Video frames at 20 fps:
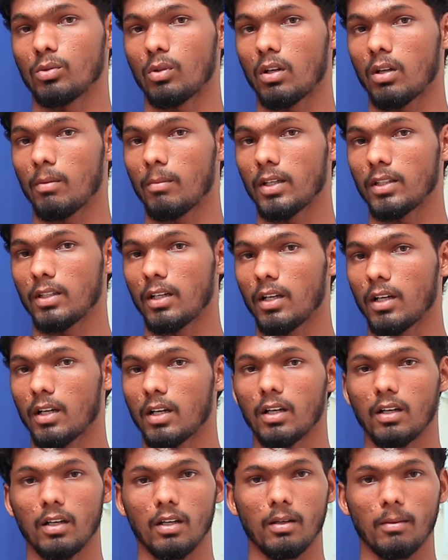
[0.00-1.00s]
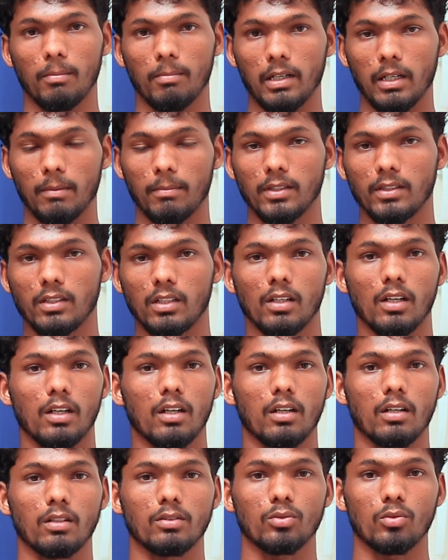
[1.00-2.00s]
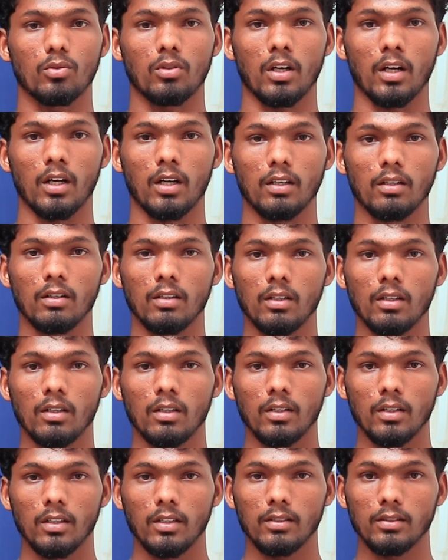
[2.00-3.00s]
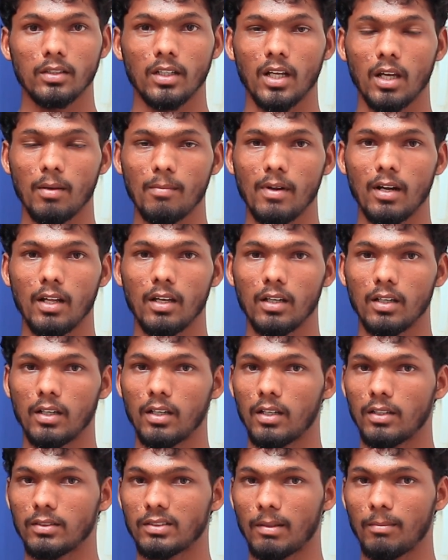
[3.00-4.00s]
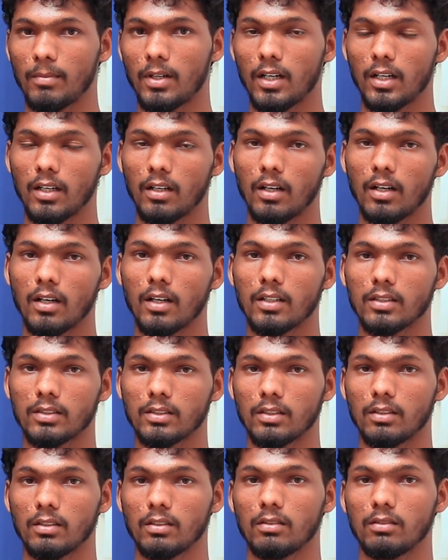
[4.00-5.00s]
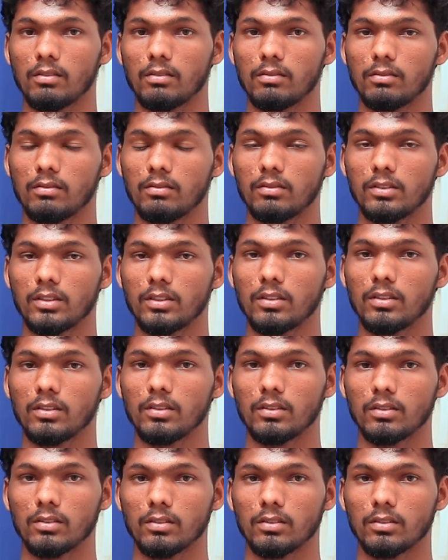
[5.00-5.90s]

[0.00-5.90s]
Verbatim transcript: சொன்ன மாதிரியாக பல பத்திரிகையாளர்கள் சொல்கிறாங்க இந்த டைமில் தமிழ்நாடு காங்கிரஸ் வந்து